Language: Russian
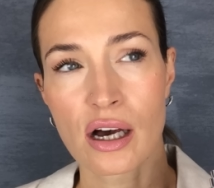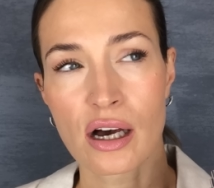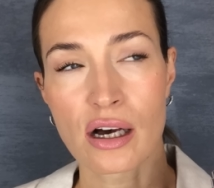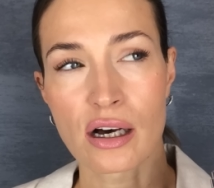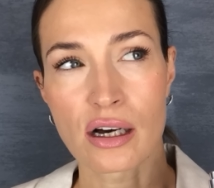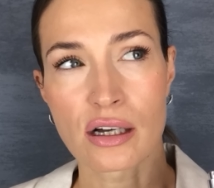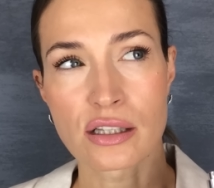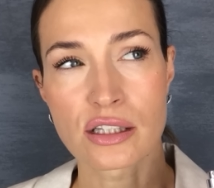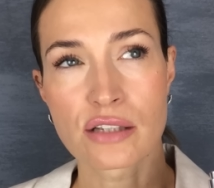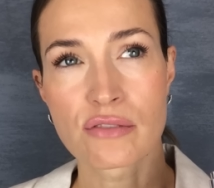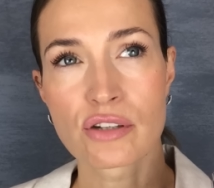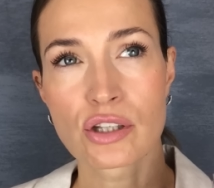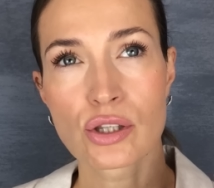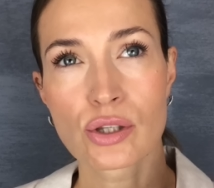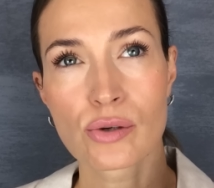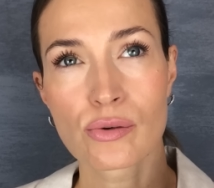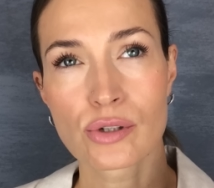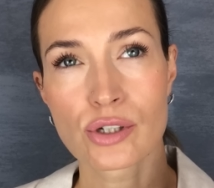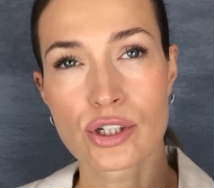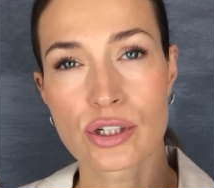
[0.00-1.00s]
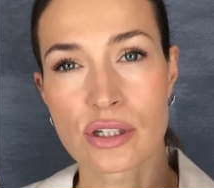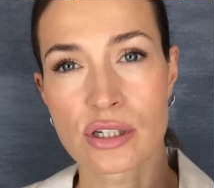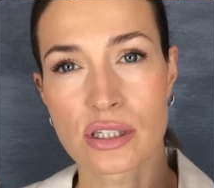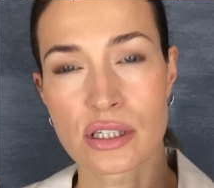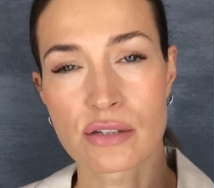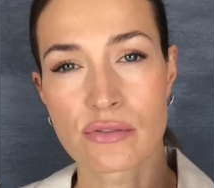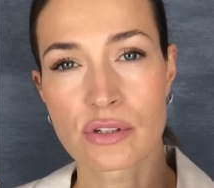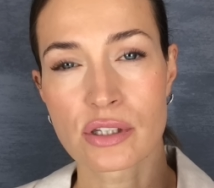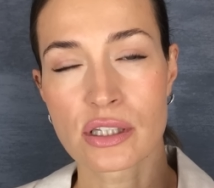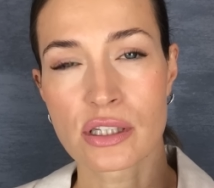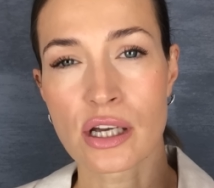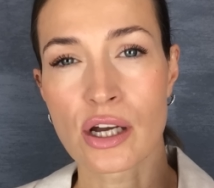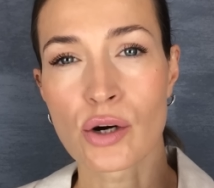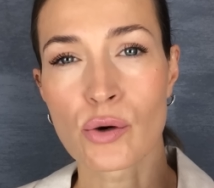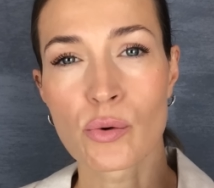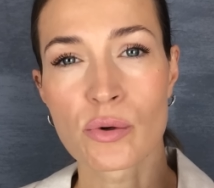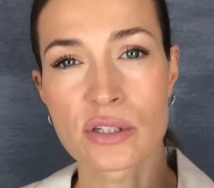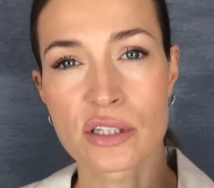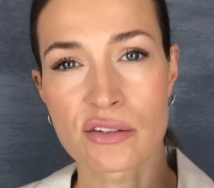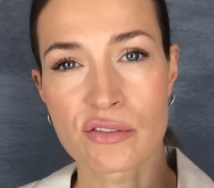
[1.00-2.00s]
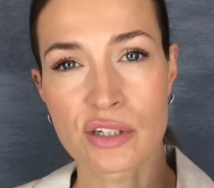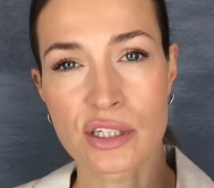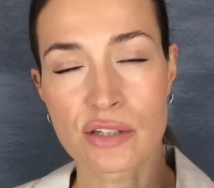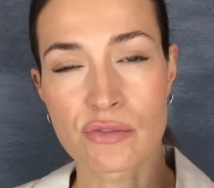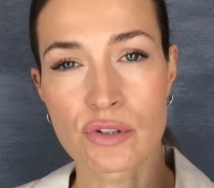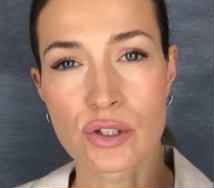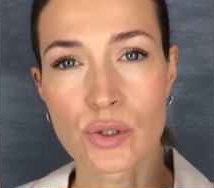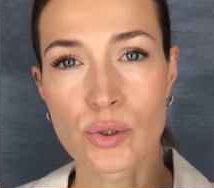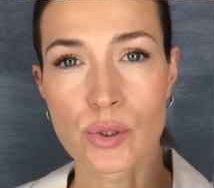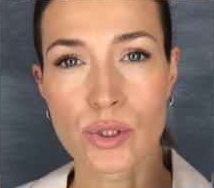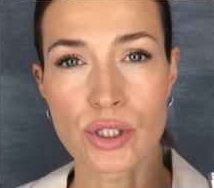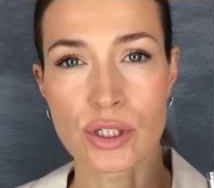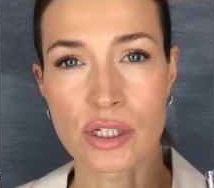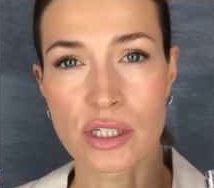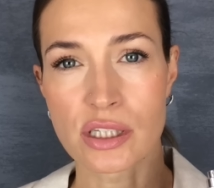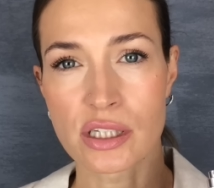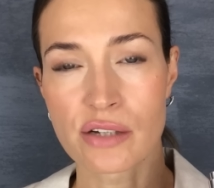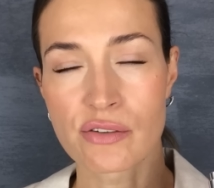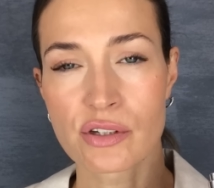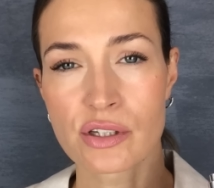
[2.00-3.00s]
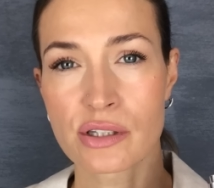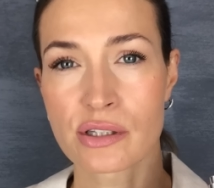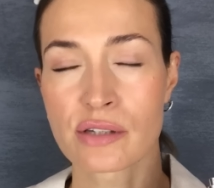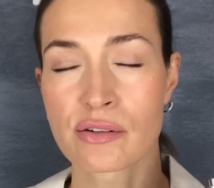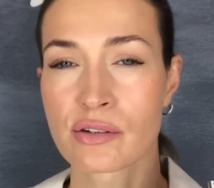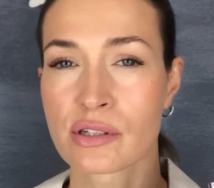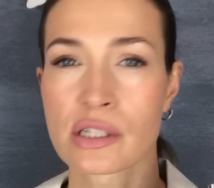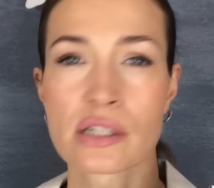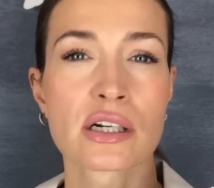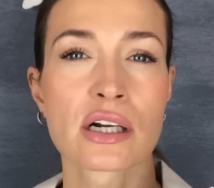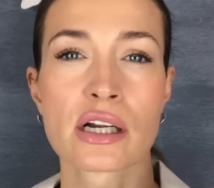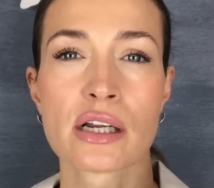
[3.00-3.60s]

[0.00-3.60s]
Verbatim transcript: а, цветочности, вот этой розовой цветочности, вот э, этих